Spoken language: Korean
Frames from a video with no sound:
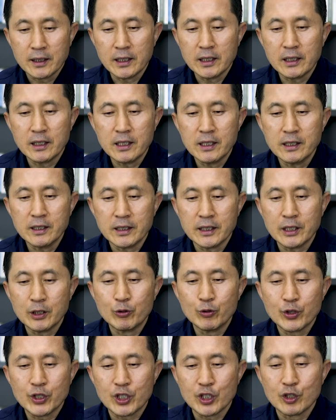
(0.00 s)
일을
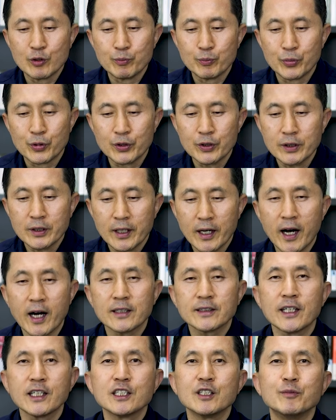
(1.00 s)
이루시는 분은
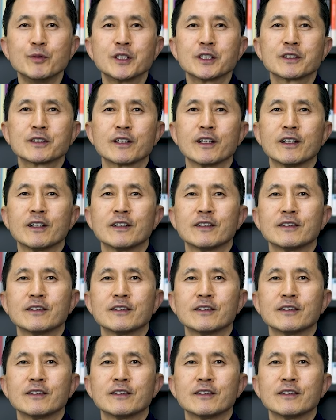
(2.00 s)
하나님이시다.